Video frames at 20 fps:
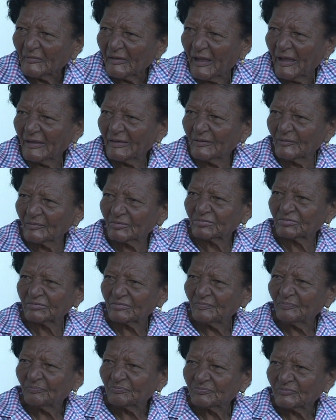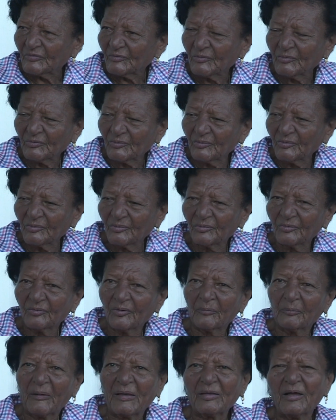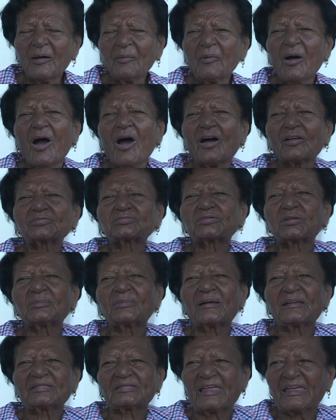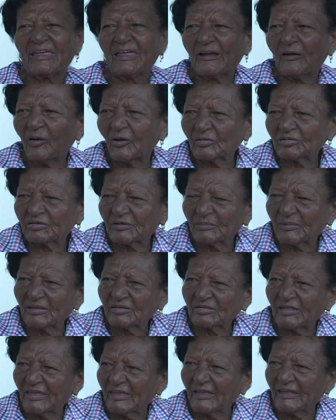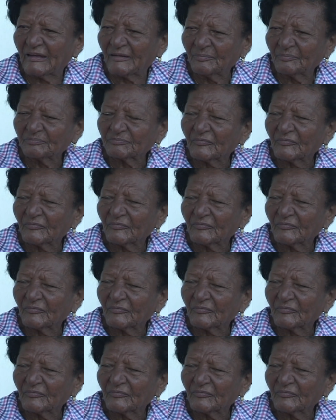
Aí os, o, o, o ó, ótima ideia, ótima ideia.